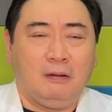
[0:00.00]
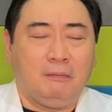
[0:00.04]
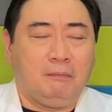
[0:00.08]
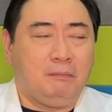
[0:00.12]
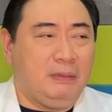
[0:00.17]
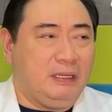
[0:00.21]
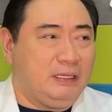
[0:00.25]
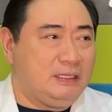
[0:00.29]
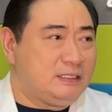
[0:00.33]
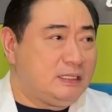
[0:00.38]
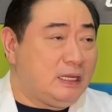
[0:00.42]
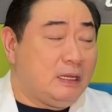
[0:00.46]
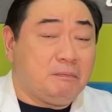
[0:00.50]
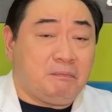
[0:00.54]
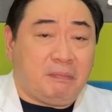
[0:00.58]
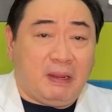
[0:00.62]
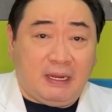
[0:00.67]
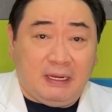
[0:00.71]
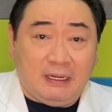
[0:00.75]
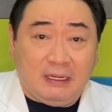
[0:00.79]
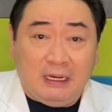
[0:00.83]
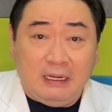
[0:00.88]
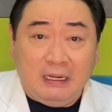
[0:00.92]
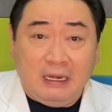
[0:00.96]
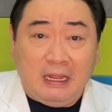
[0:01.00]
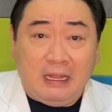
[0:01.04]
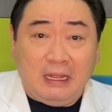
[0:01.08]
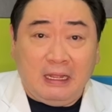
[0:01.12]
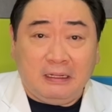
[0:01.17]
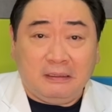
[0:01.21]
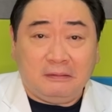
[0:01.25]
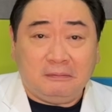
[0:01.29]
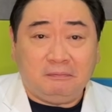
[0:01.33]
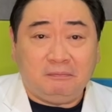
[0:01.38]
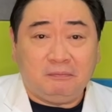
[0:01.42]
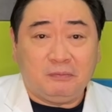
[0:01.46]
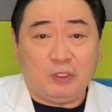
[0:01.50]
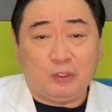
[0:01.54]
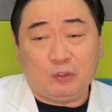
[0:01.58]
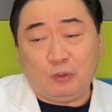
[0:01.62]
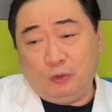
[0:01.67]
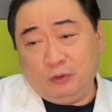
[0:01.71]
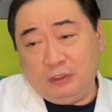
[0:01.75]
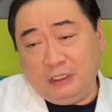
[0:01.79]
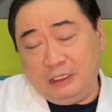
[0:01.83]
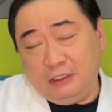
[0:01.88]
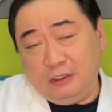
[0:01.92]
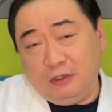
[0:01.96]
Minsan, pahinga lang.
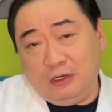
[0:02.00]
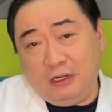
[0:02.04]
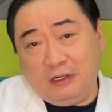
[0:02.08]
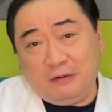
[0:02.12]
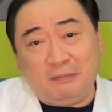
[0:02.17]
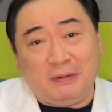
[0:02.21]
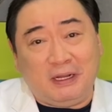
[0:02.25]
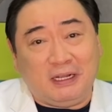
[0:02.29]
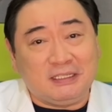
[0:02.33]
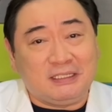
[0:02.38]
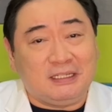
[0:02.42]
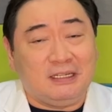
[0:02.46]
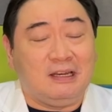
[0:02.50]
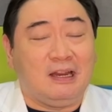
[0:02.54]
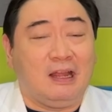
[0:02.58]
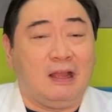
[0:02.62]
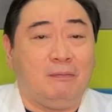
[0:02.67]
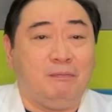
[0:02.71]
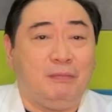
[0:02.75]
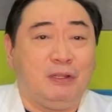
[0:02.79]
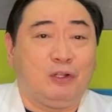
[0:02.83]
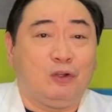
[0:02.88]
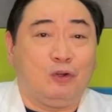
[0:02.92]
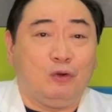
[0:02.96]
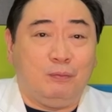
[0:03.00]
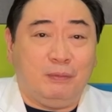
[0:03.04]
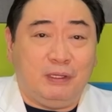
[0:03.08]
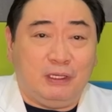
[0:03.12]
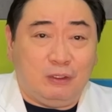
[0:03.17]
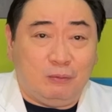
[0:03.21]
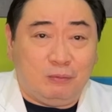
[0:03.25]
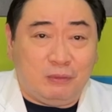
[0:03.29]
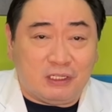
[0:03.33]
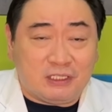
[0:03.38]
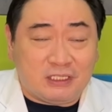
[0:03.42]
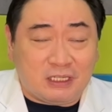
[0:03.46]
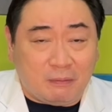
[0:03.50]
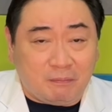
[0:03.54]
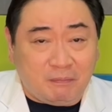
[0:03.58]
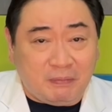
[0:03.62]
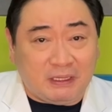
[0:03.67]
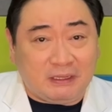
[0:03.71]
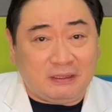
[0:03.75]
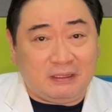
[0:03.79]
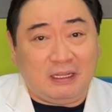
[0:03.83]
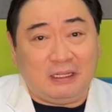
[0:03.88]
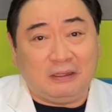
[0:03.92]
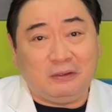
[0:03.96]
Sundin nyo lang mga sinabi ko. minum ng
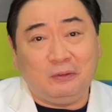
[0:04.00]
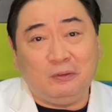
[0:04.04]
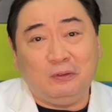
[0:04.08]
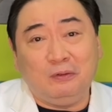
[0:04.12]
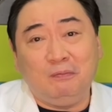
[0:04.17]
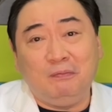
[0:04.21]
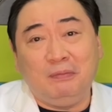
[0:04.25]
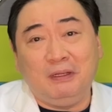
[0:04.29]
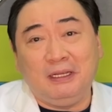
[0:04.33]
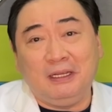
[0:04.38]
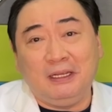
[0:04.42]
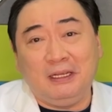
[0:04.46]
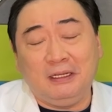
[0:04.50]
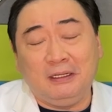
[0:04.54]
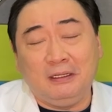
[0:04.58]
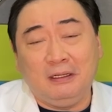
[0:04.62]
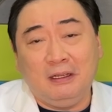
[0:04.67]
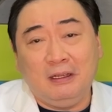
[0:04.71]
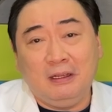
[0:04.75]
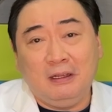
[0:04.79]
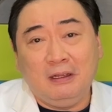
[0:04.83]
sapat na tubig.